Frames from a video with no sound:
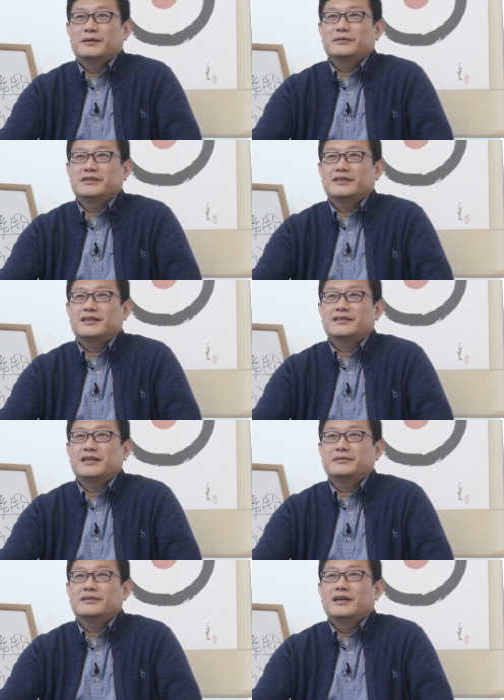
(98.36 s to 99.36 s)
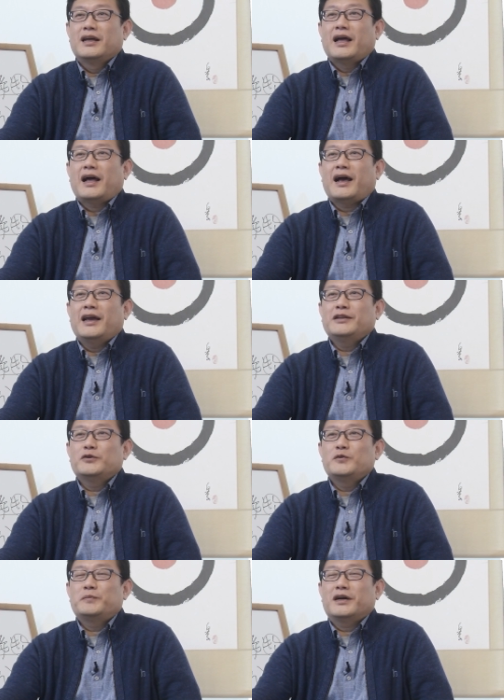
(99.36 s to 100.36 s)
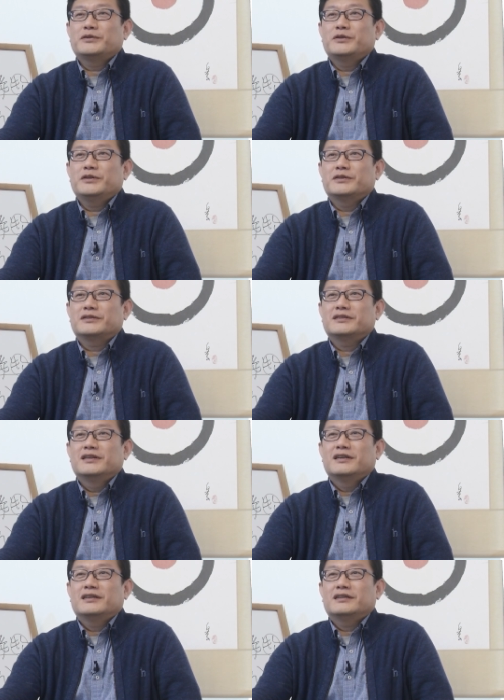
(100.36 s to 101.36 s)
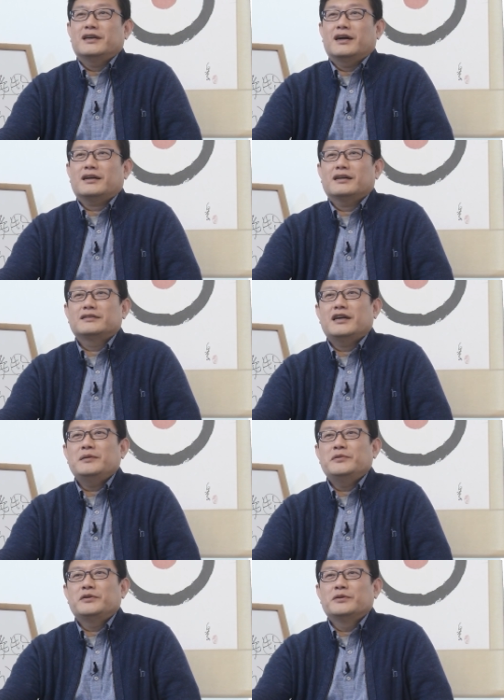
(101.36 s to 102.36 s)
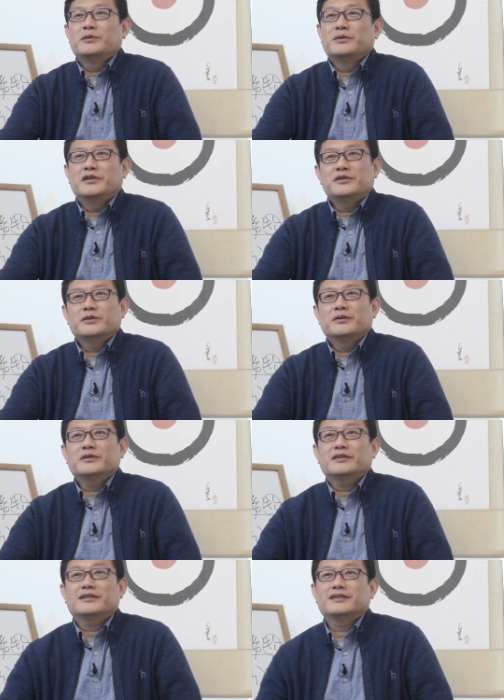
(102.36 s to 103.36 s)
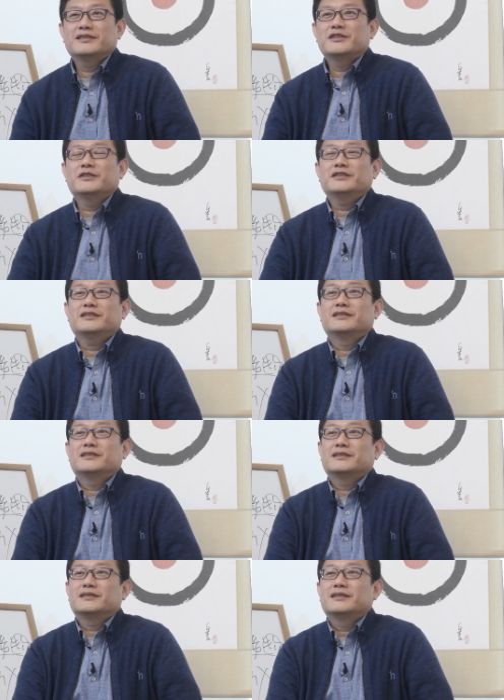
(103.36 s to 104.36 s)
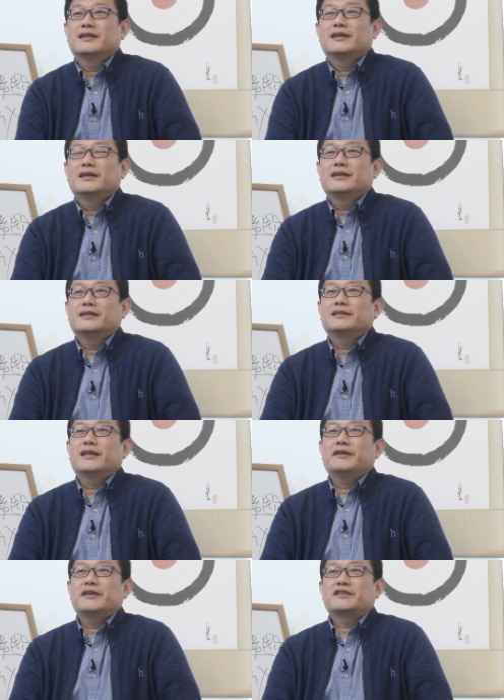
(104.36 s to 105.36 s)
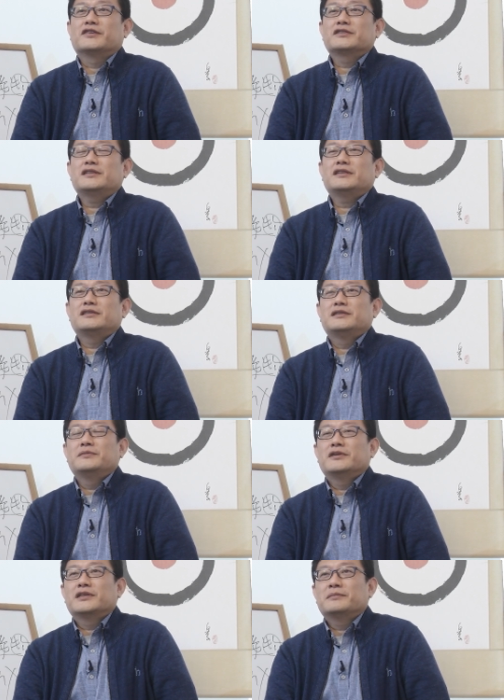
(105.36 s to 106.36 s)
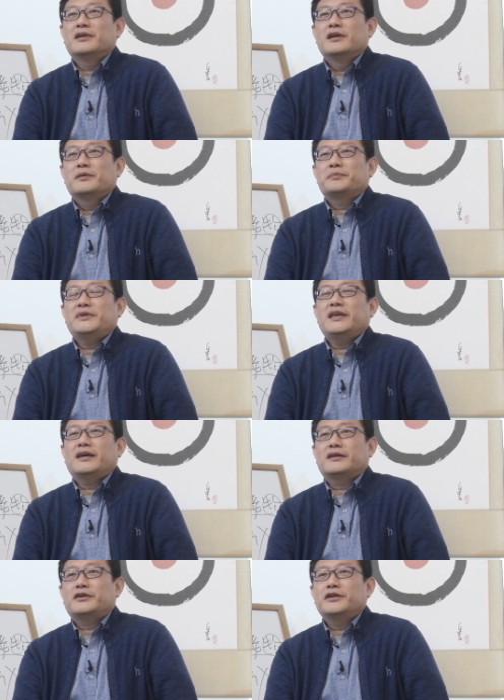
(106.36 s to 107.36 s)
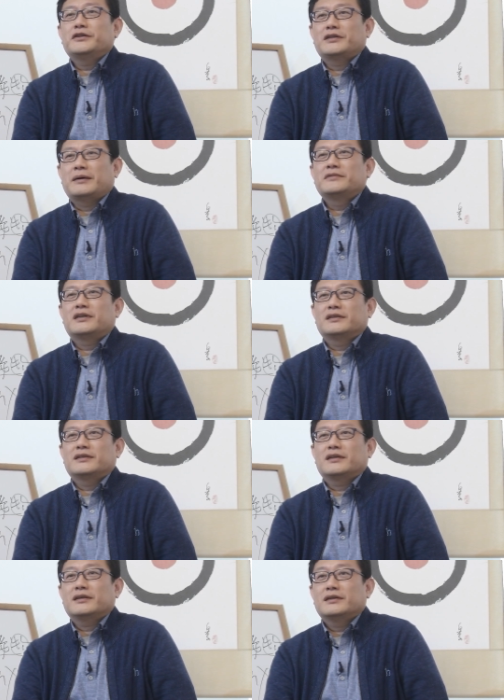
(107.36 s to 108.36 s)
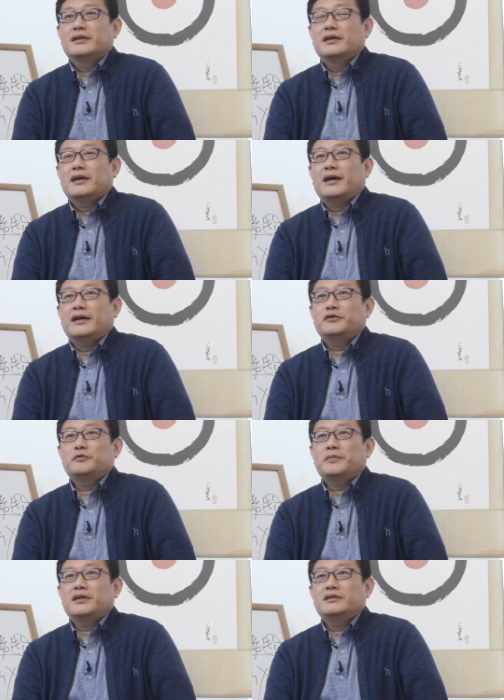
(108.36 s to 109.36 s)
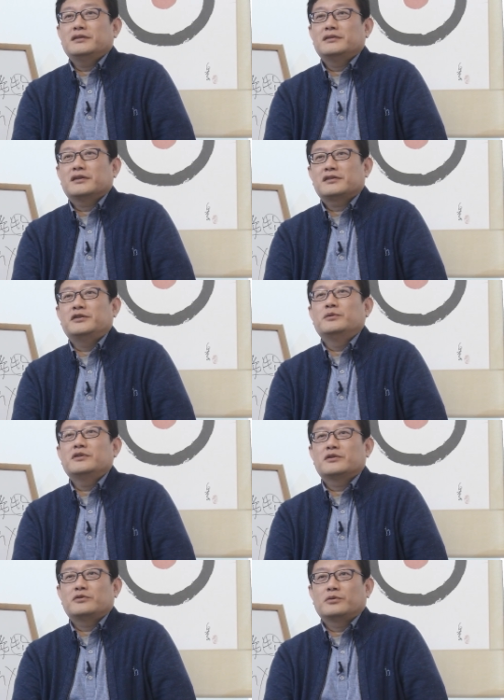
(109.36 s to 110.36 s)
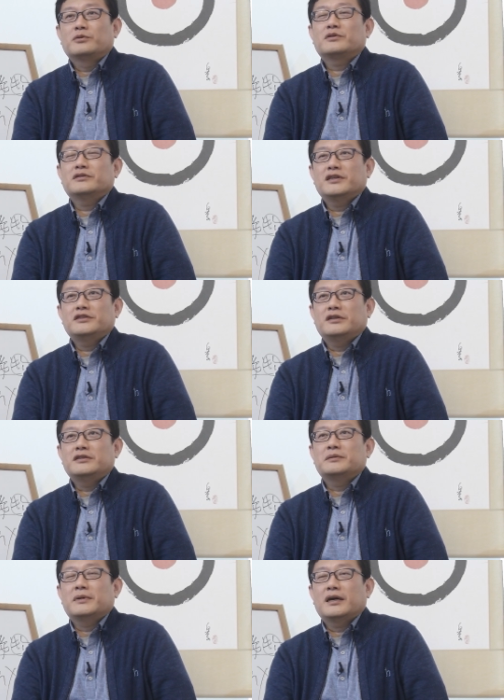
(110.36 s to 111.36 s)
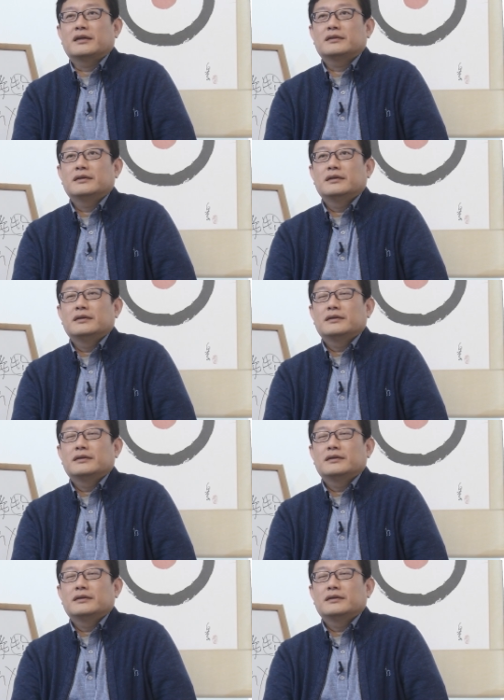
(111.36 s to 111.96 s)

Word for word: 아무튼 다 사이비. 아이돌 빠도요, 약간 사이비교 있죠. 그렇죠? 예. 근데 왜 정치를 들먹이냐면 피해가 커요, 남들한테. 아이돌 빠는 그냥 지 혼자 좋고 끝날 수 있지만,